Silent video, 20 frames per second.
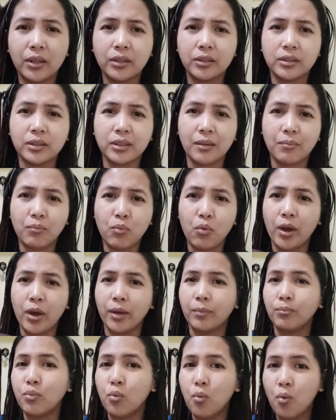sa
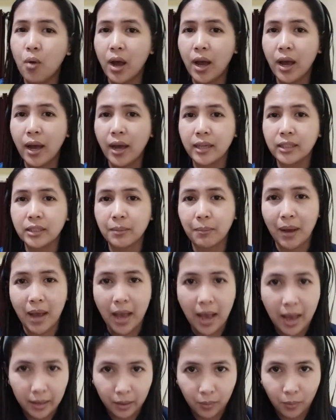buhay-buhay, sa
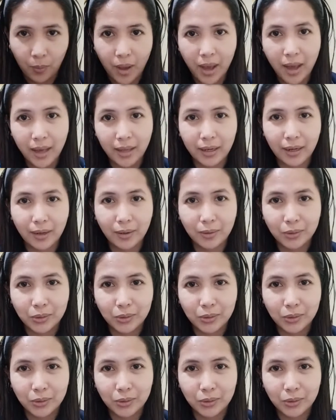araw-araw.